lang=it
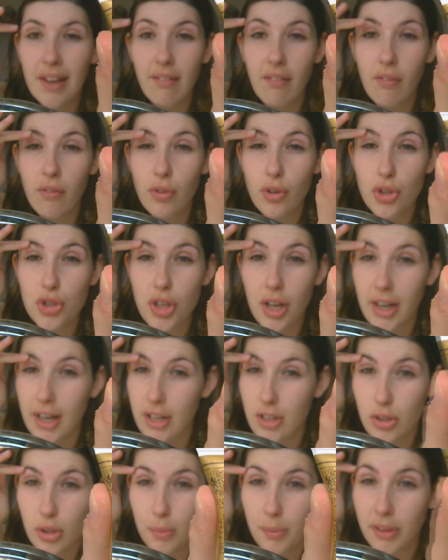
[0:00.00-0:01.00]
che avevo già,
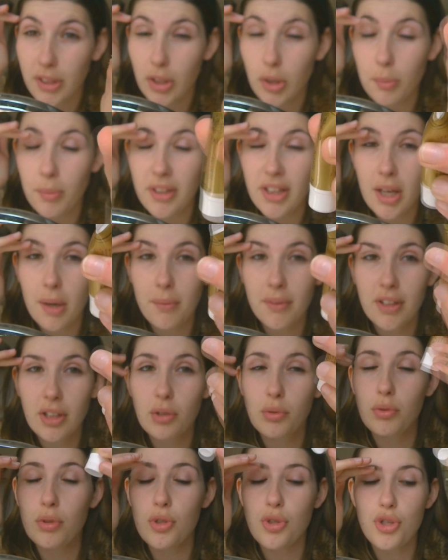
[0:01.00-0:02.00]
che sto mettendo praticamente
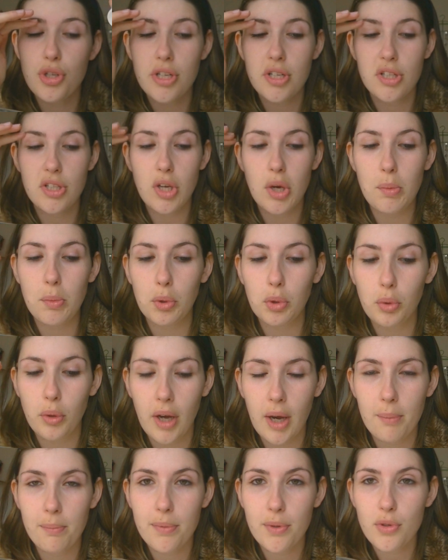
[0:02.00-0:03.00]
tutti i giorni, siccome ho
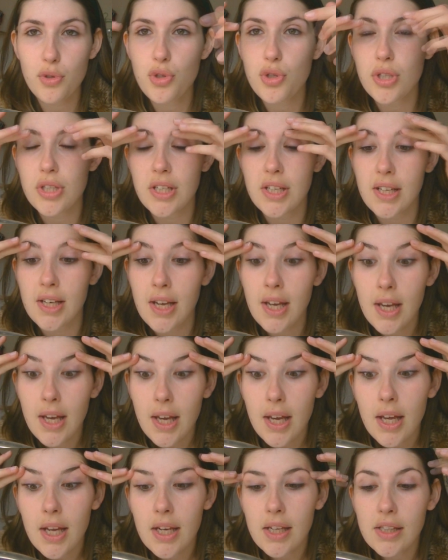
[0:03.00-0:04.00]
due campioncini,
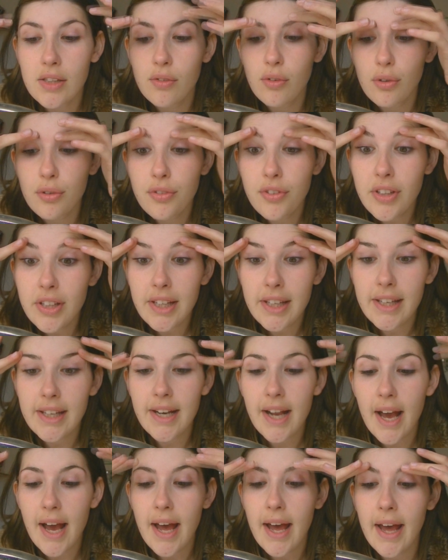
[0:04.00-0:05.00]
li devo
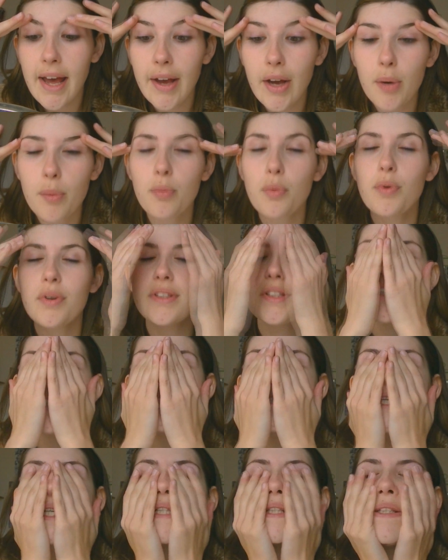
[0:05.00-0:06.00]
finire, eh, comunque
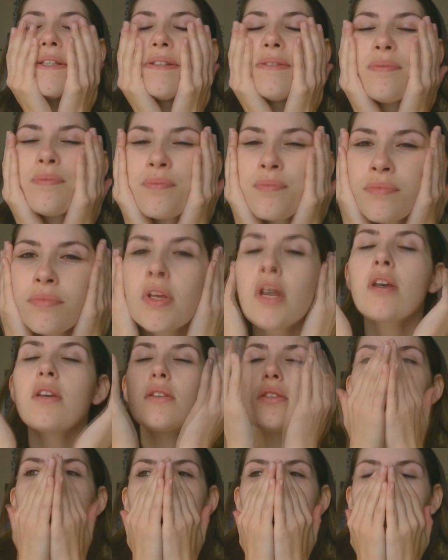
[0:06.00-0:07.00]
testati
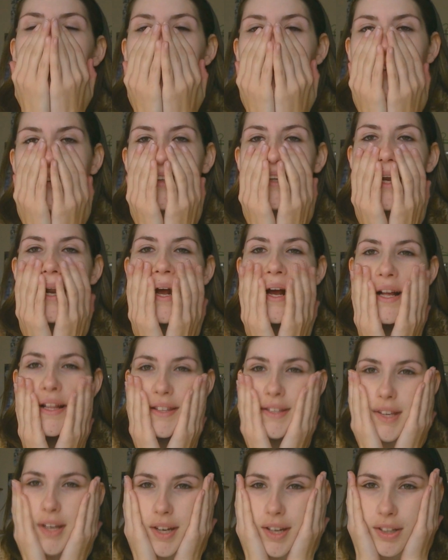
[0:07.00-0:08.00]
sono perfetti
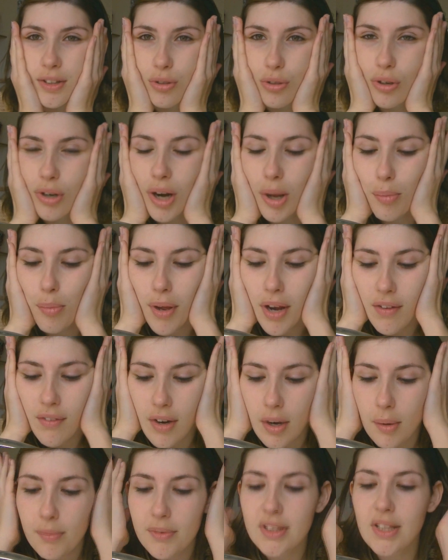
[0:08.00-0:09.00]
ragazzi, rendono la pelle
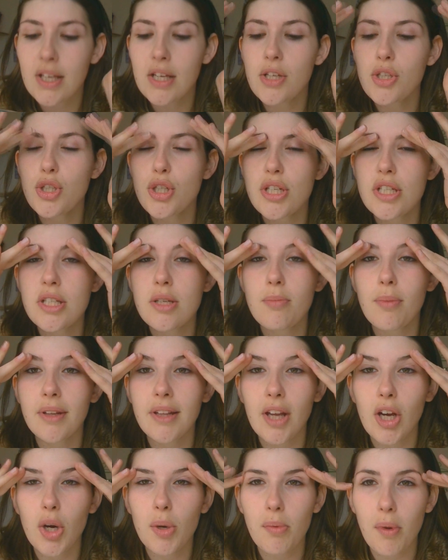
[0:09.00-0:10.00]
veramente liscissima
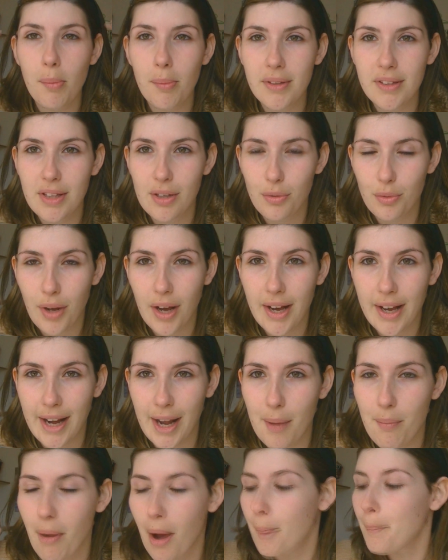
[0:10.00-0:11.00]
ed è come mettere una
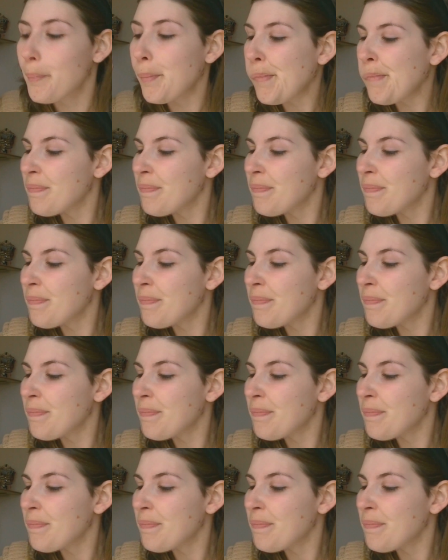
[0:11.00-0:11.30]
crema.